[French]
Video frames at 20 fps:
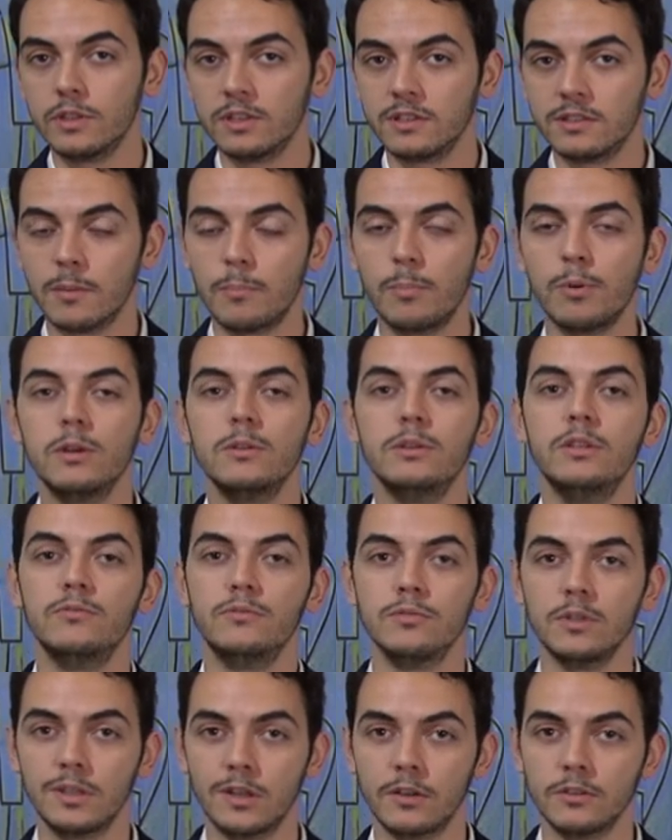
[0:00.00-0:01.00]
des aplats, au
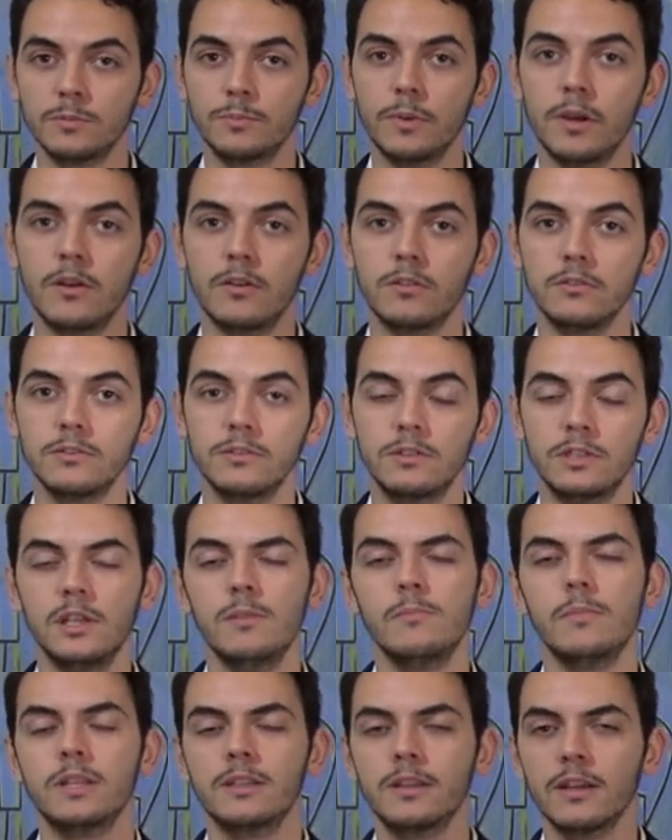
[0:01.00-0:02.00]
niveau des transparences. Il
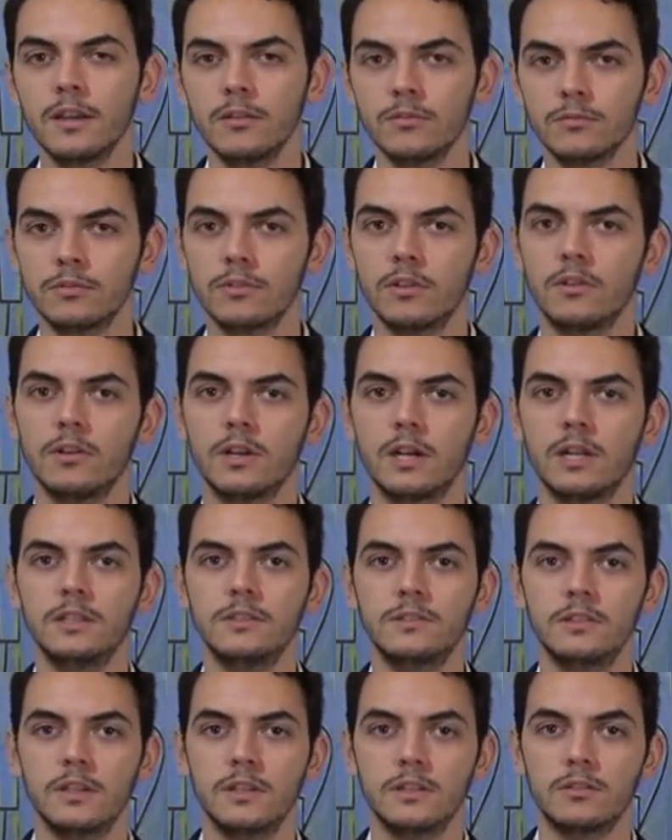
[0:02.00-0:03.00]
met très longtemps à
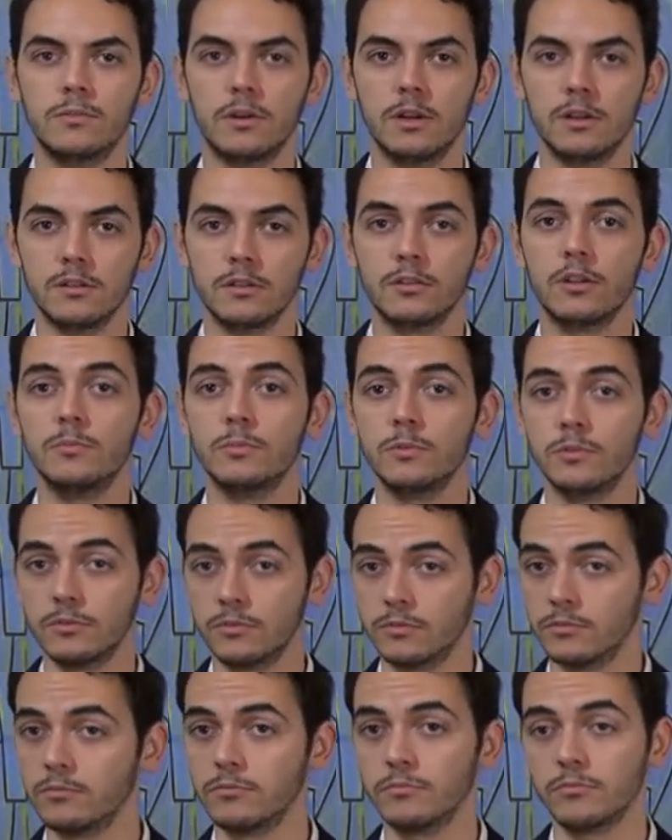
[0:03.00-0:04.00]
réaliser l'étoile, comme, euh,
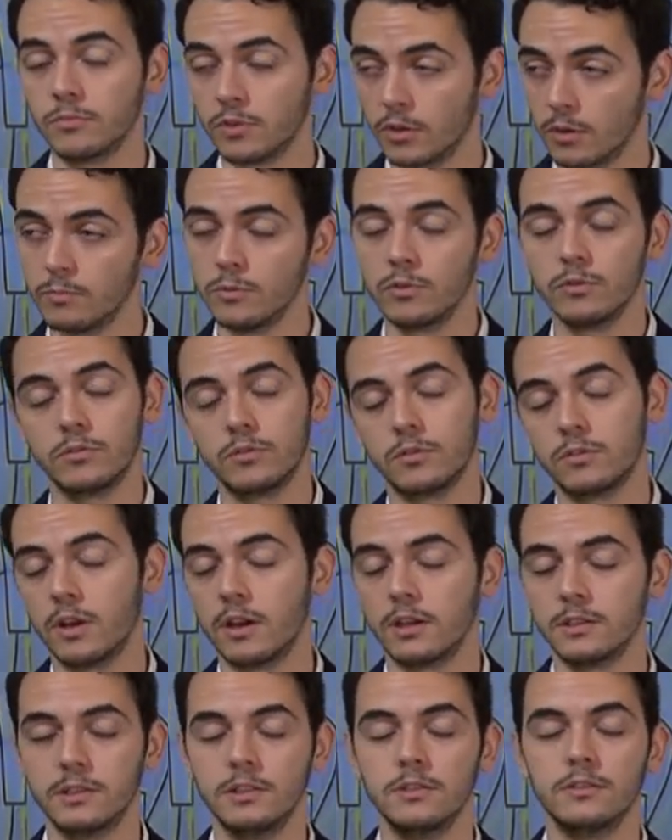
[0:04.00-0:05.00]
comme nos autres
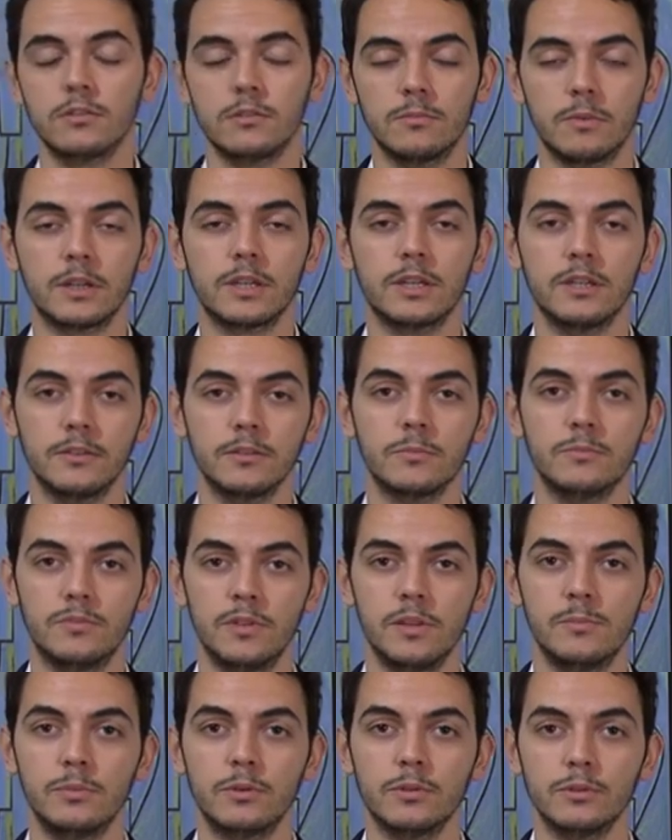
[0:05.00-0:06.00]
artistes, remarqués, comme
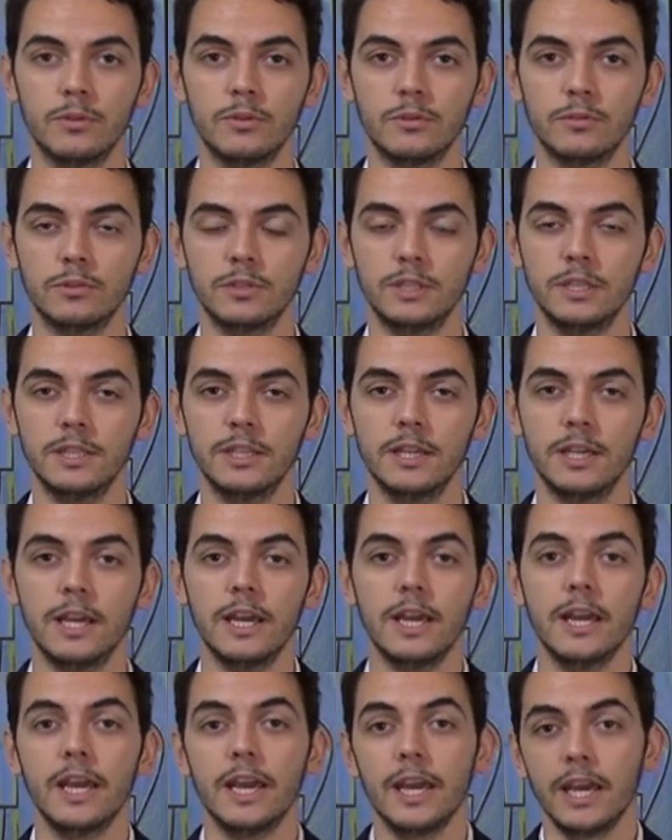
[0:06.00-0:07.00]
Philippe Connor aussi.
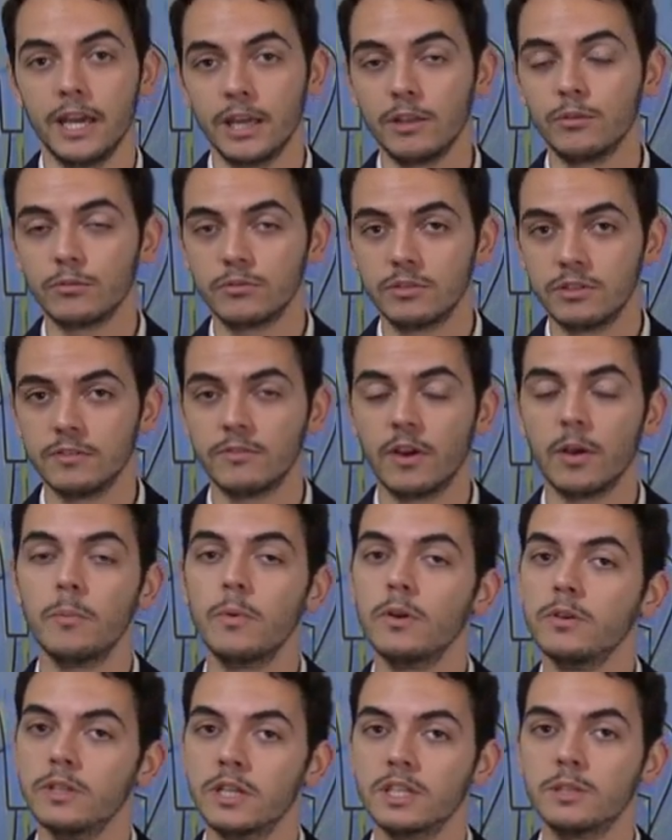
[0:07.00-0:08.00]
Et donc c'est
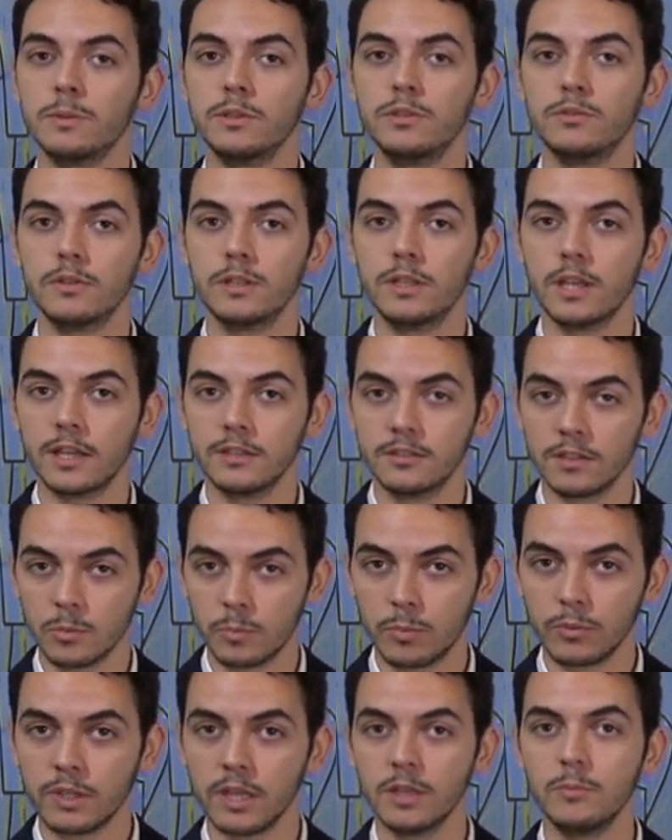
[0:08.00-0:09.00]
vraiment une expression intéressante
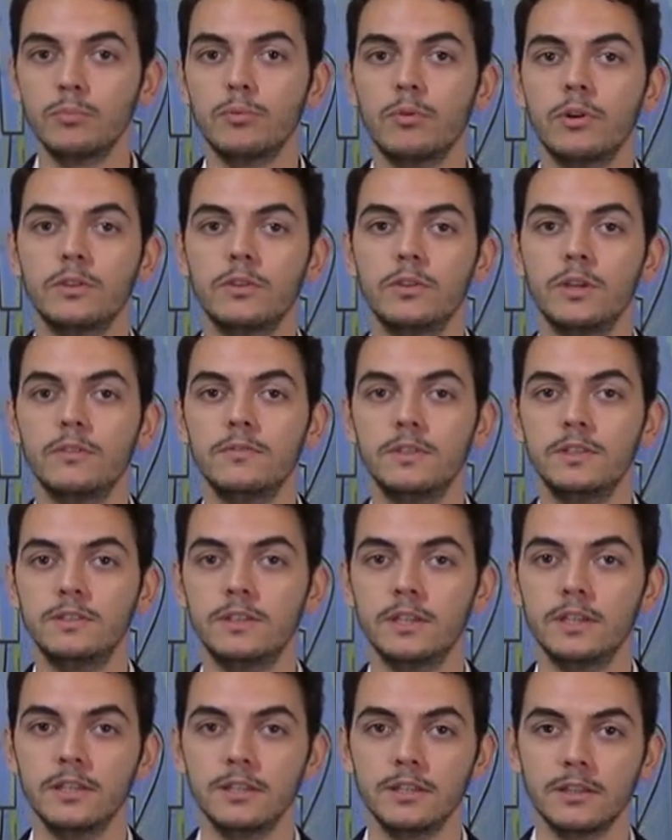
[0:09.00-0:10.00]
peut-être pour un œil
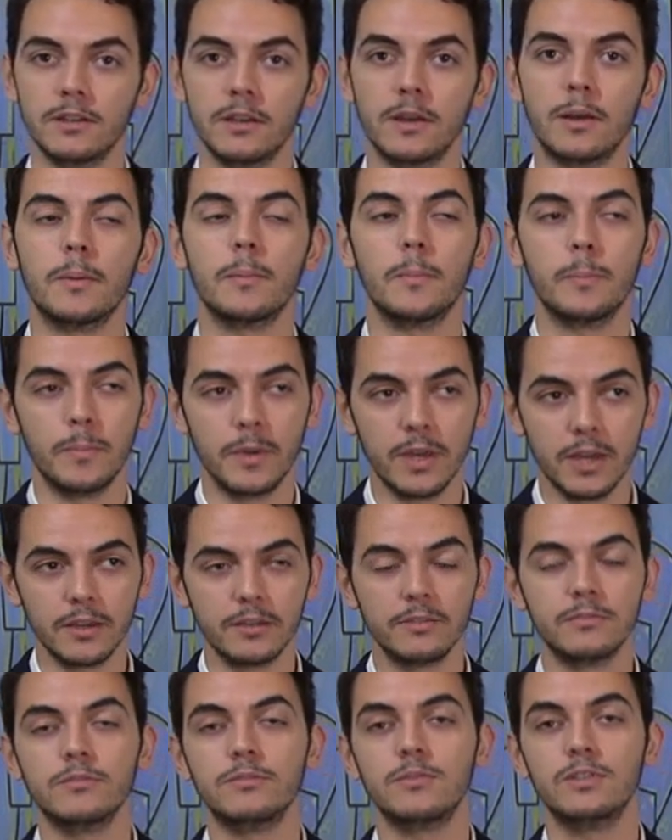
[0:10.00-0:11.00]
avisé, mais
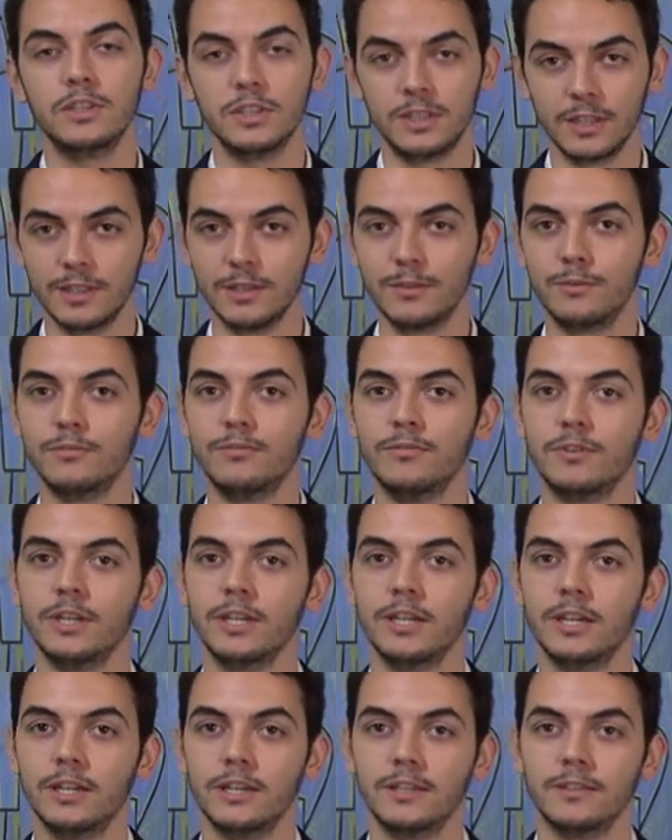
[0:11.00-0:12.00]
c'est à
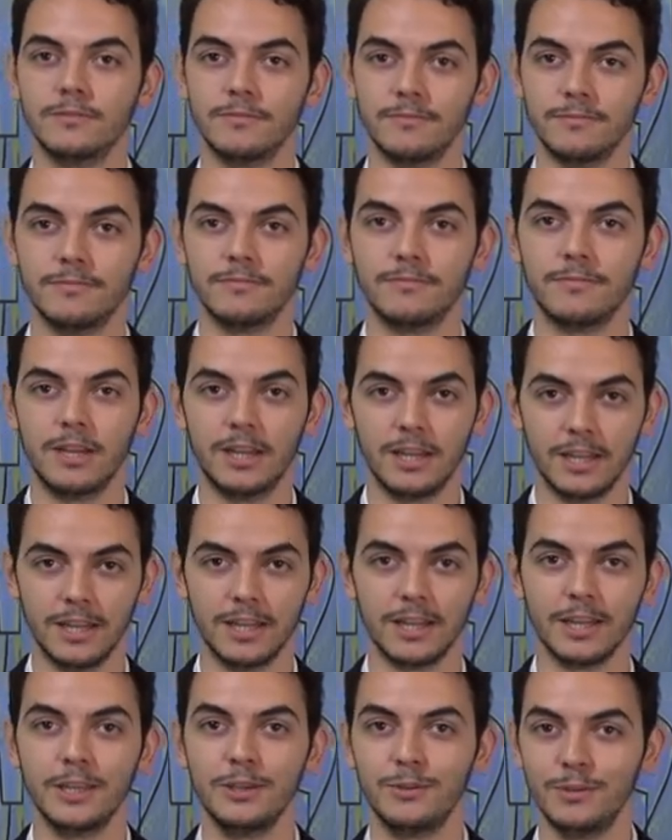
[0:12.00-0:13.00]
découvrir à la
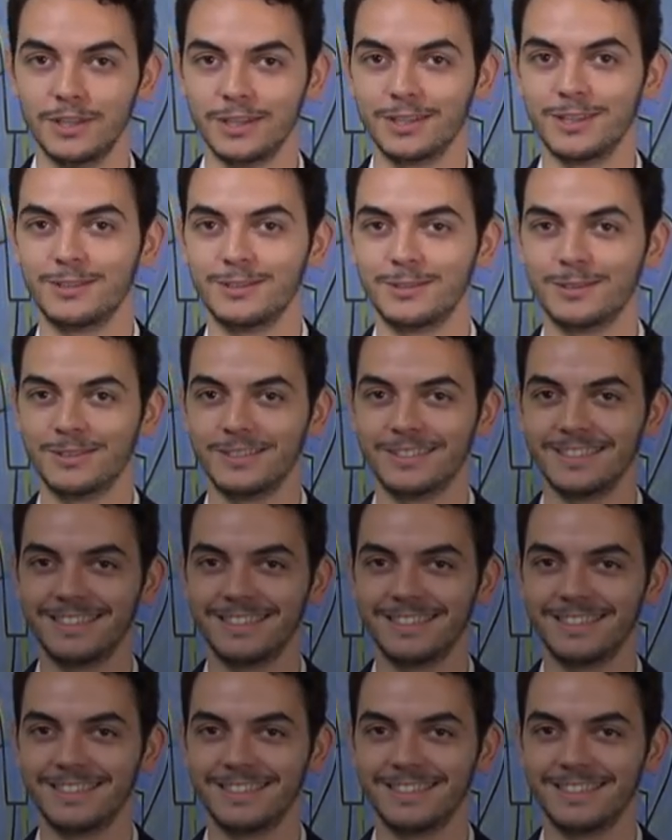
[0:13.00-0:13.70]
galerie Gunnar gascogne